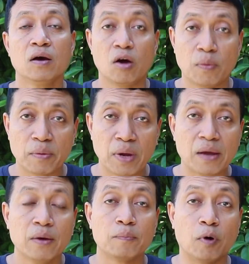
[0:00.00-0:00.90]
ก็เพราะว่า
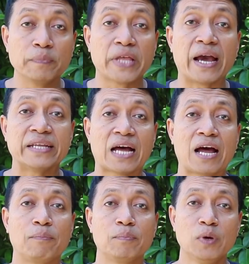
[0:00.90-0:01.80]
ผมถ่าย
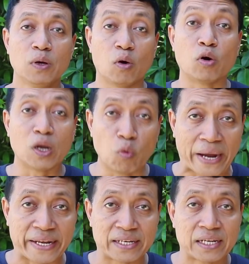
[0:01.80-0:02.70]
ทำคนละวัน